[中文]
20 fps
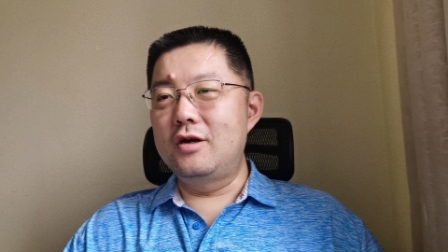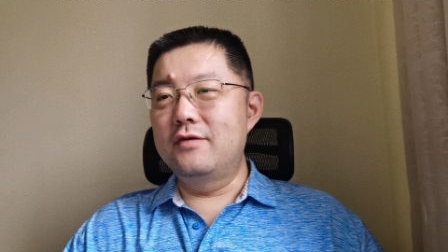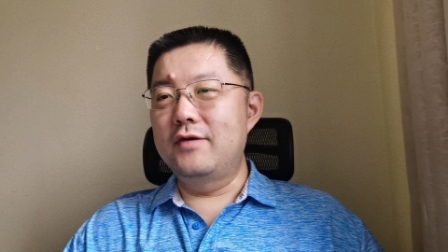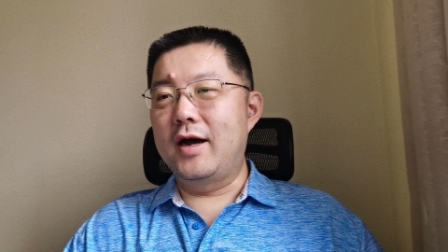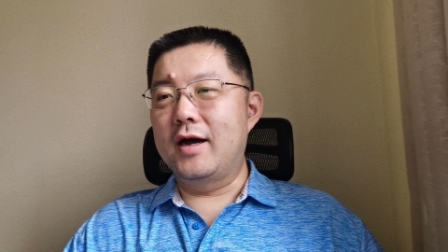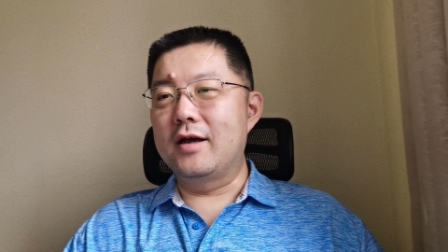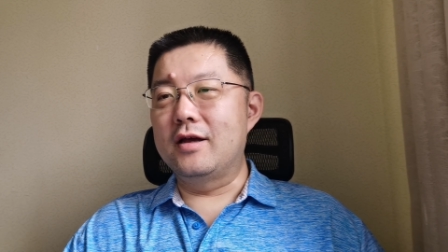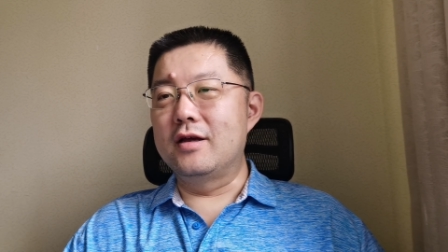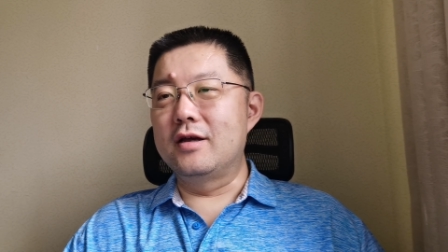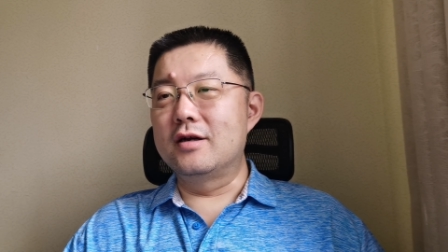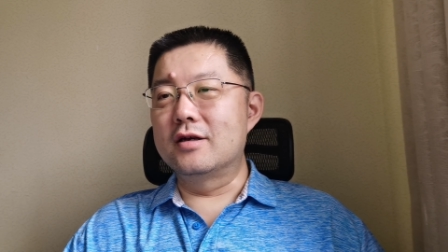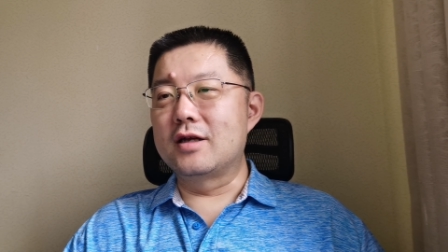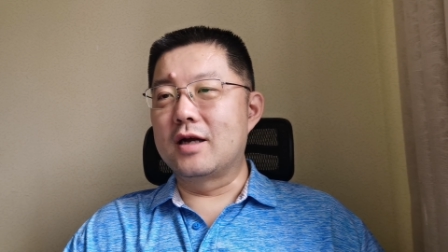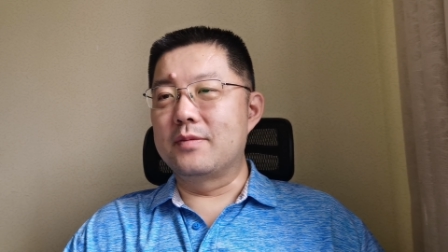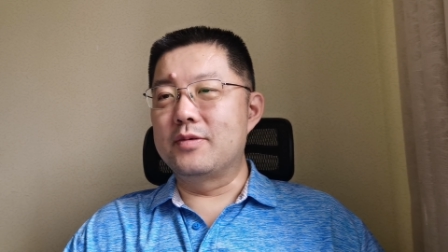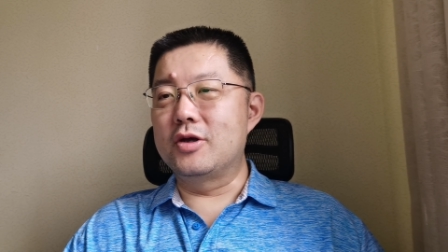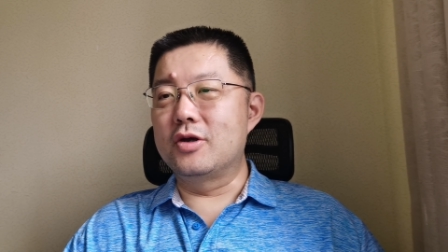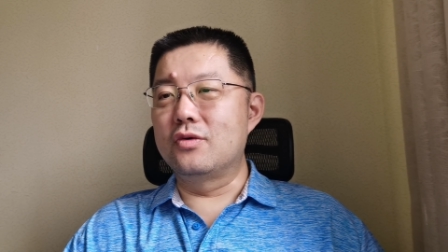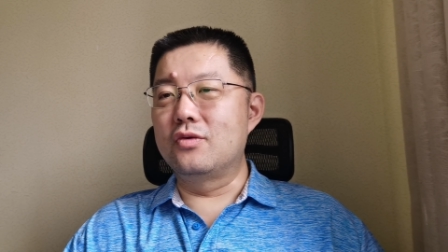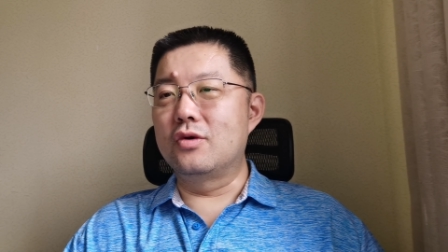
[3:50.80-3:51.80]
另外一个
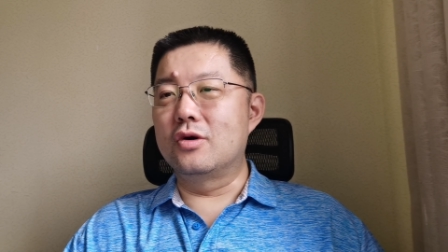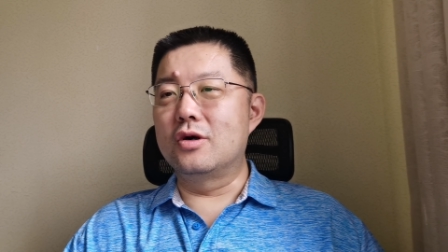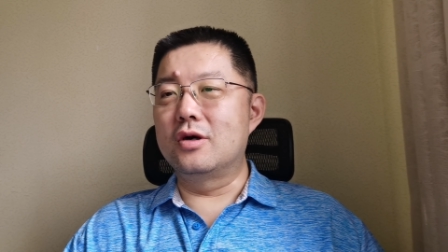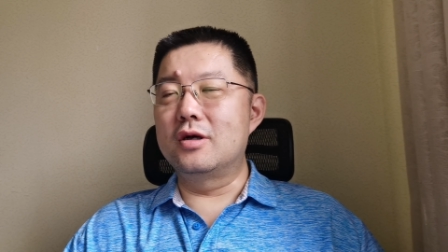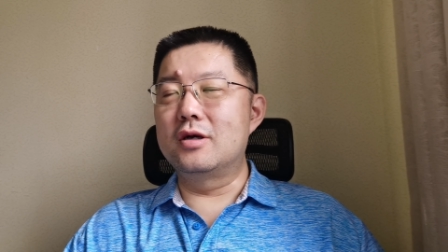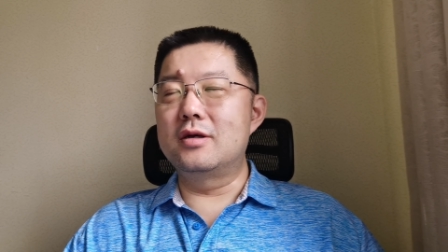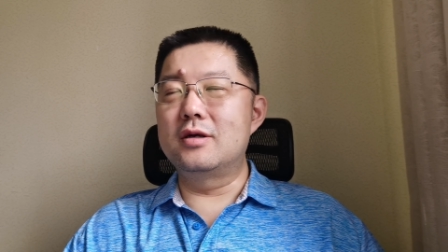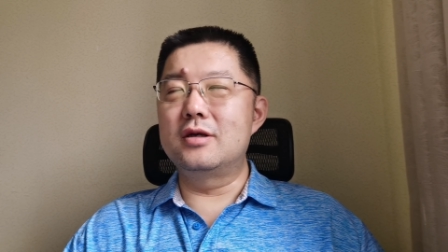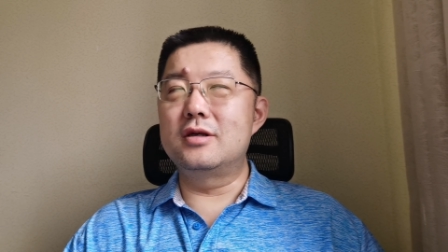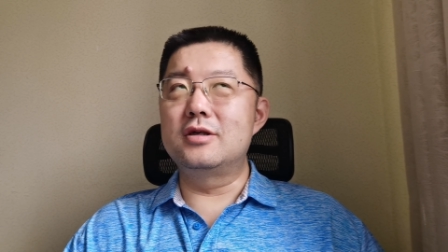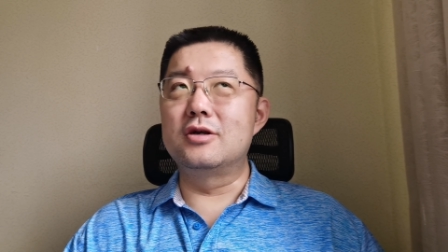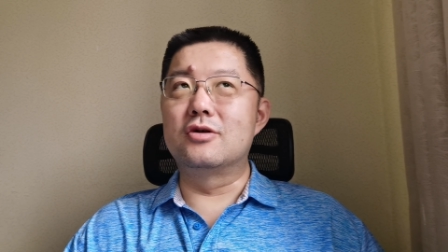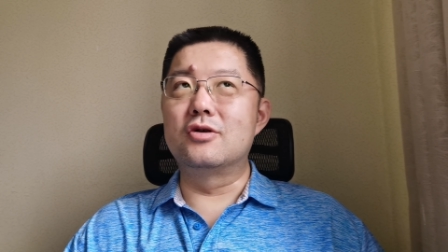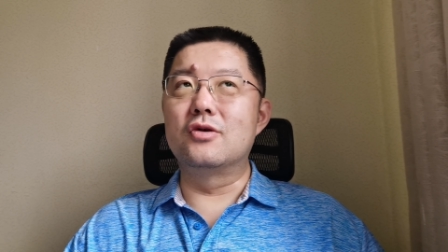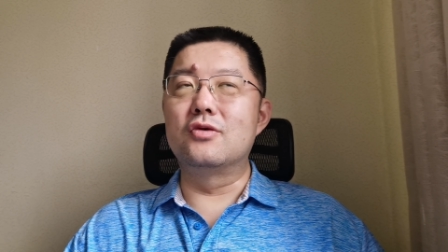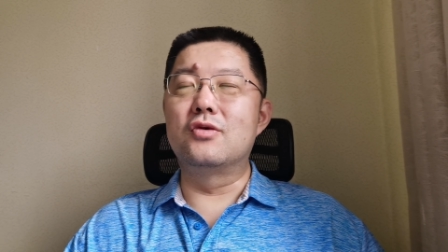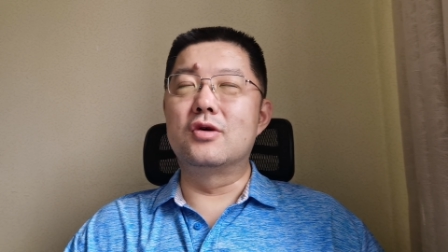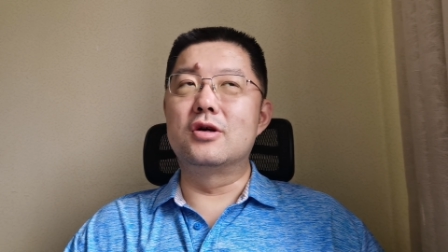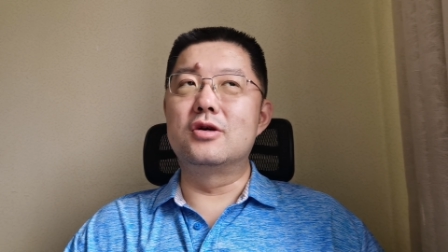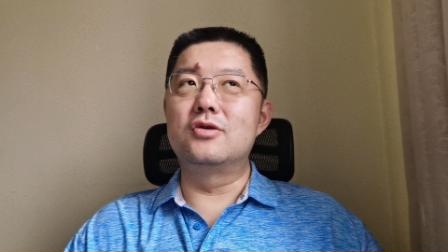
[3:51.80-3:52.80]
在苹果销
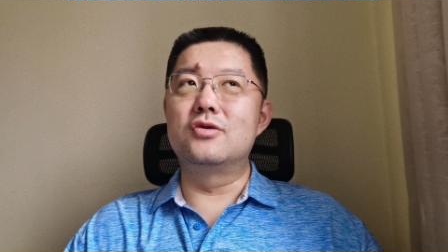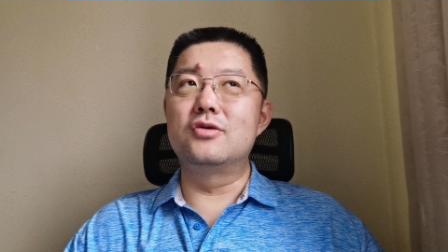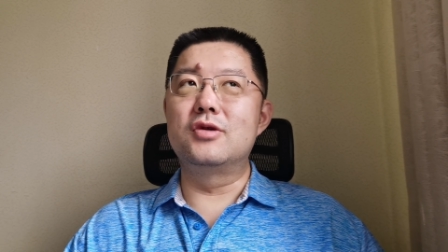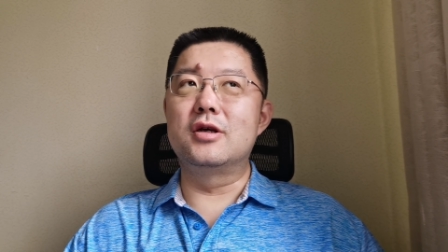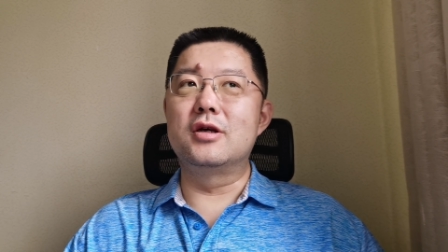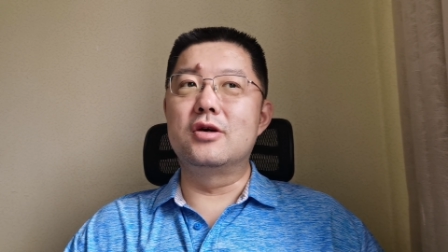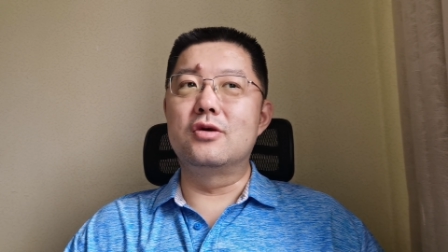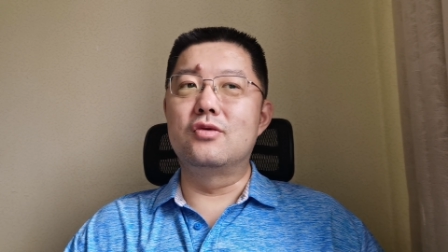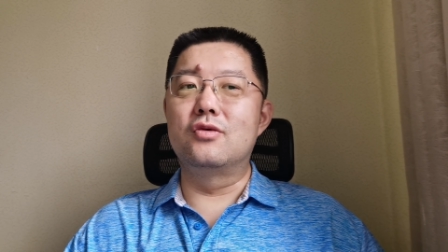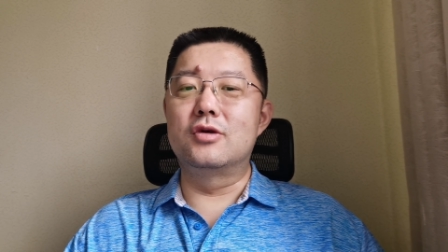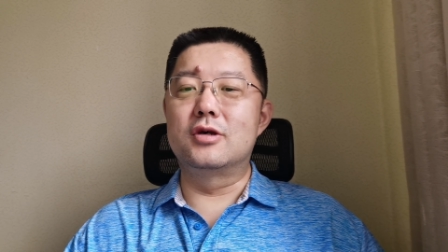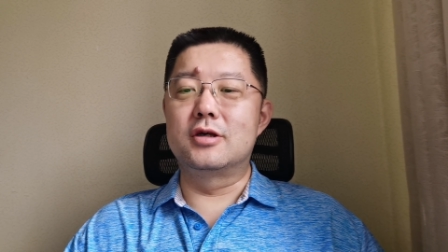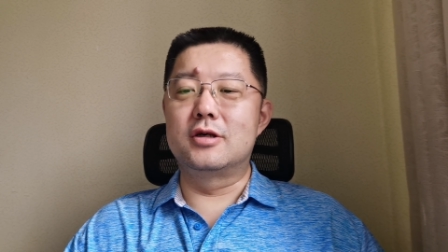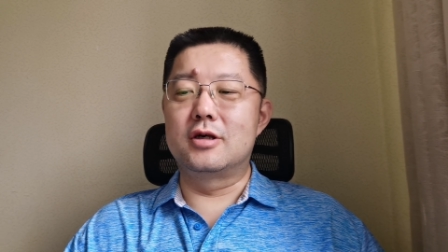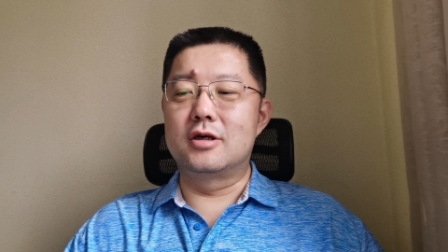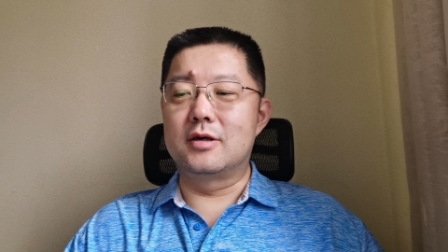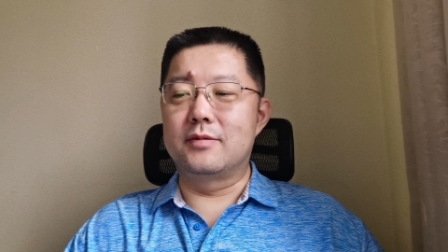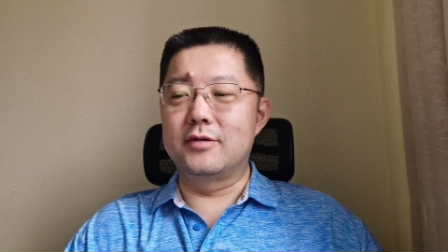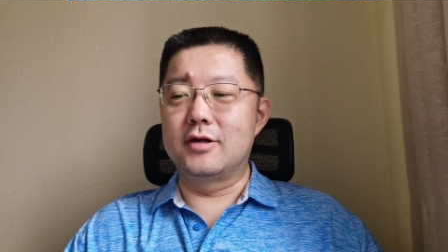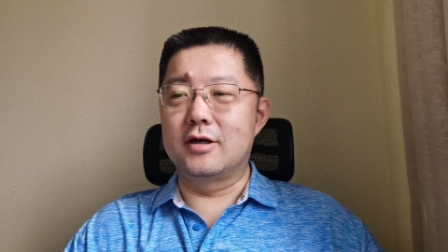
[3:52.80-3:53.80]
售过程中的一个故事
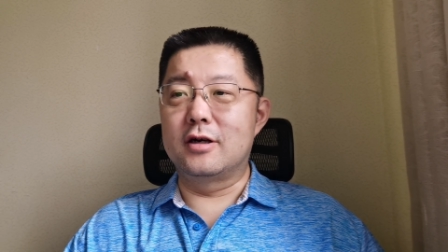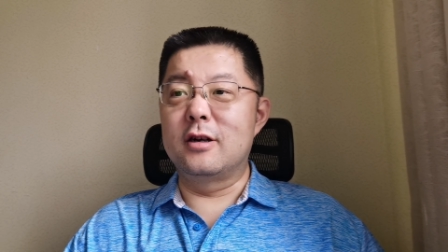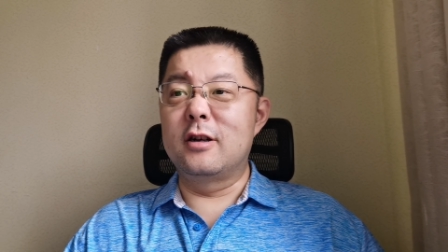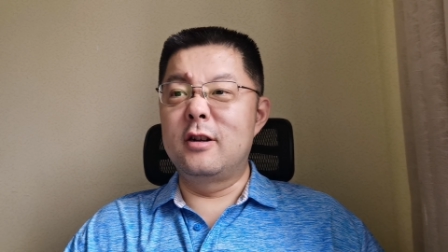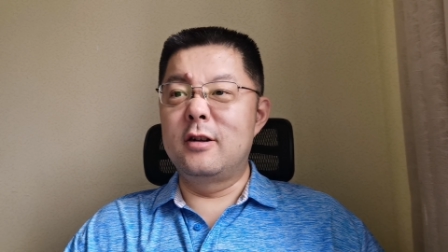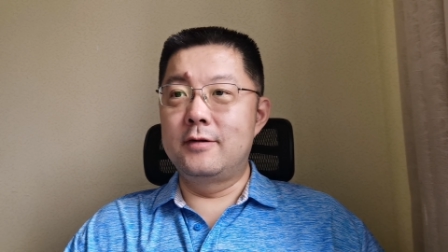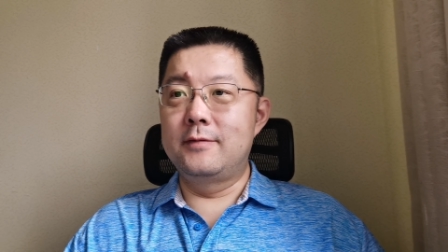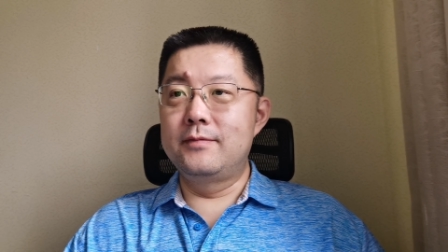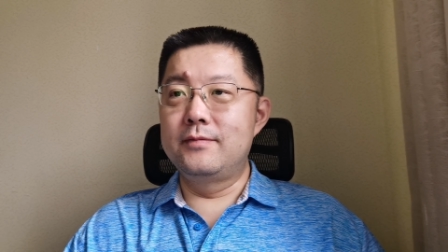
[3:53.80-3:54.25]
是什么呢？